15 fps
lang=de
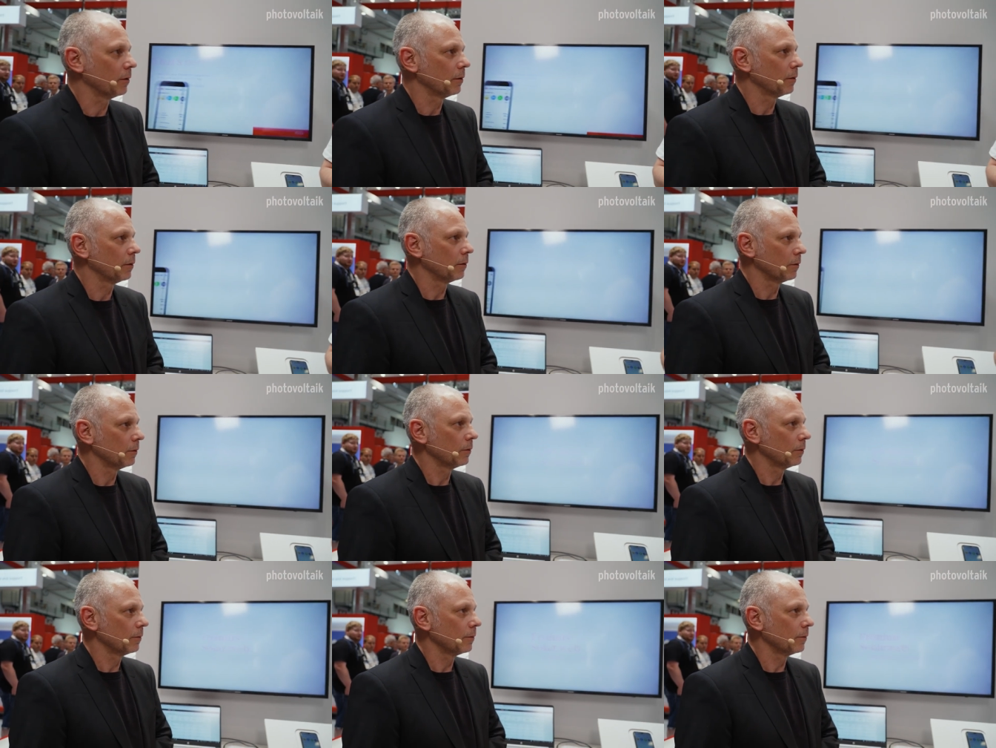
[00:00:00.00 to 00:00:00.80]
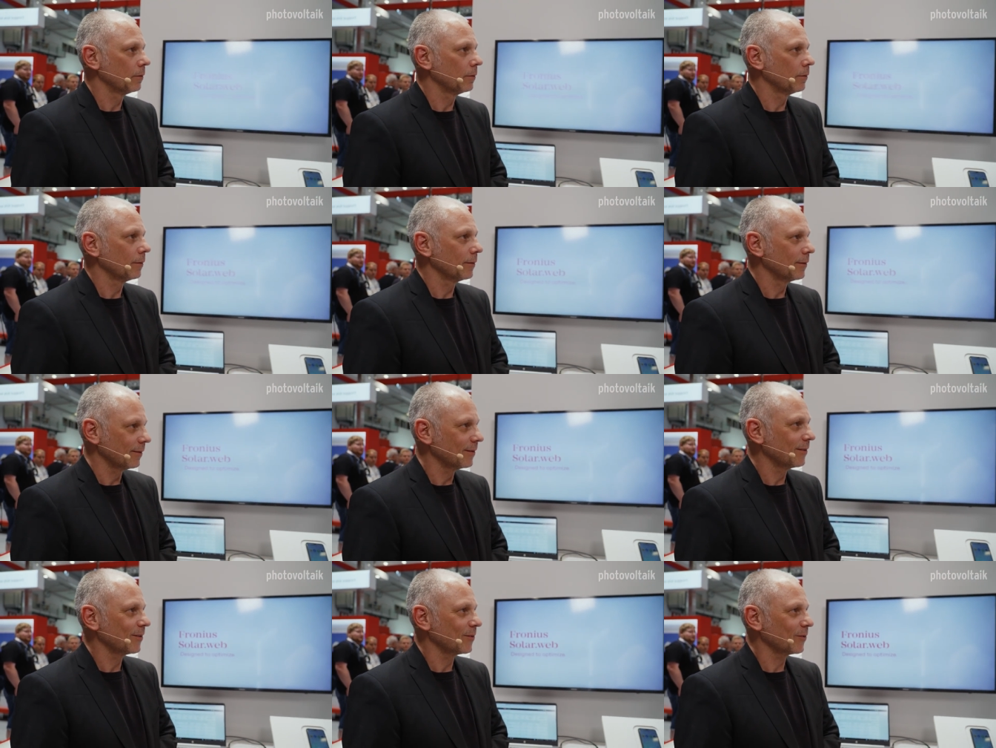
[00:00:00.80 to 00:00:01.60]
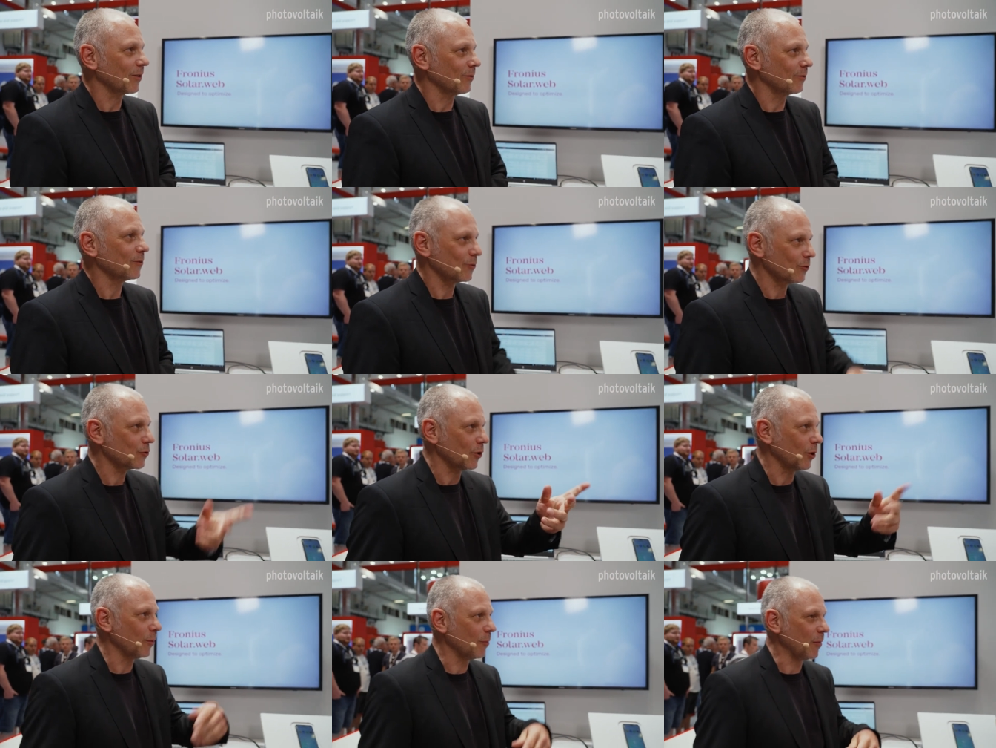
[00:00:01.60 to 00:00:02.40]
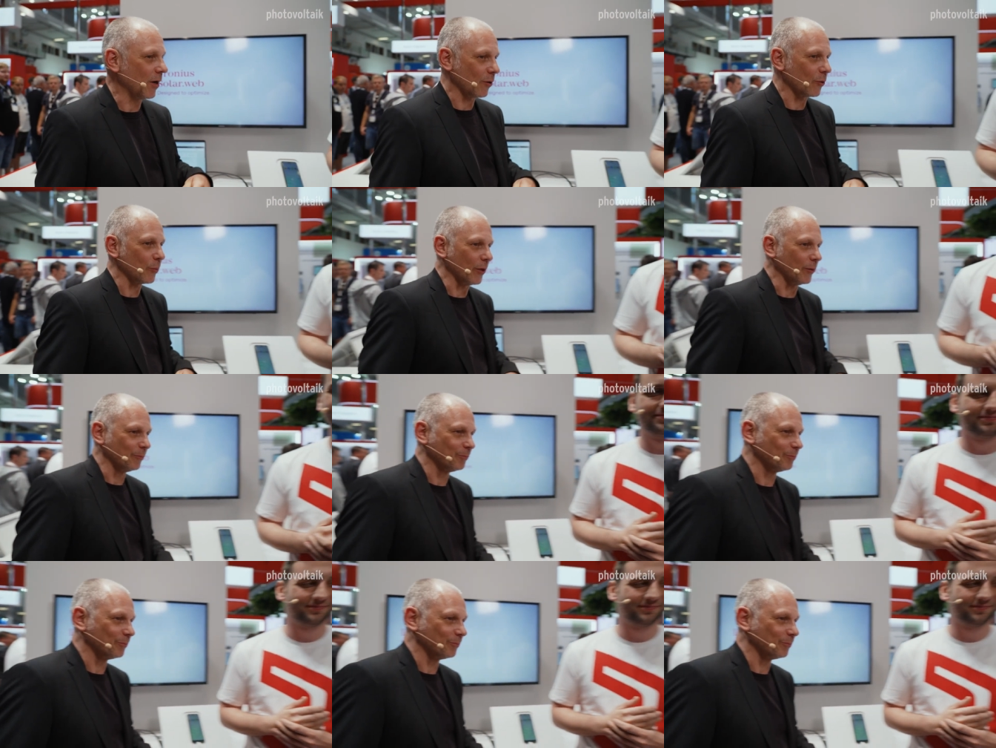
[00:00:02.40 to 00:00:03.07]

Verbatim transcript: Genau, richtig. Schauen wir, um. Schauen wir mal rüber.